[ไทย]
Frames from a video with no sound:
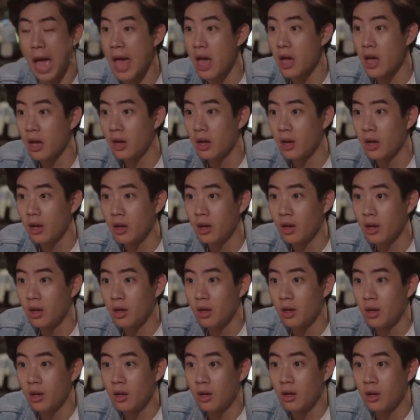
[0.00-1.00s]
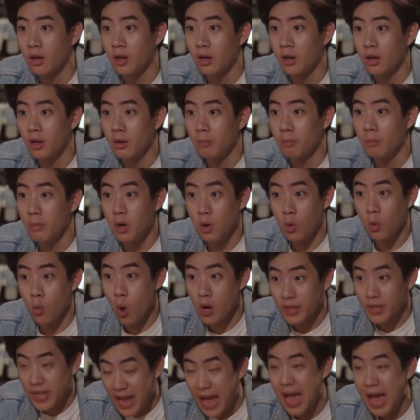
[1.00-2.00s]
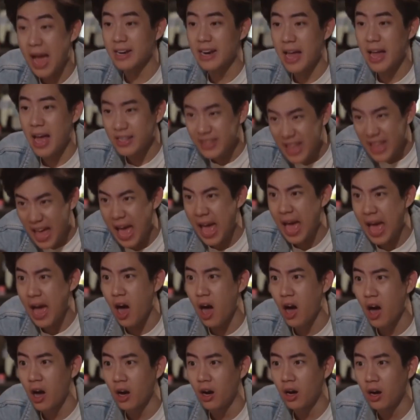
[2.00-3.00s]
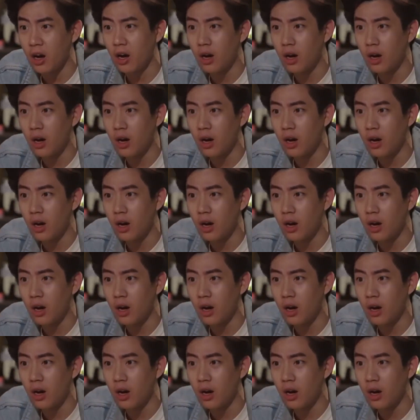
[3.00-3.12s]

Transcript: ฮะ มึงอ้วกที่อ่างล้างหน้าเหรอ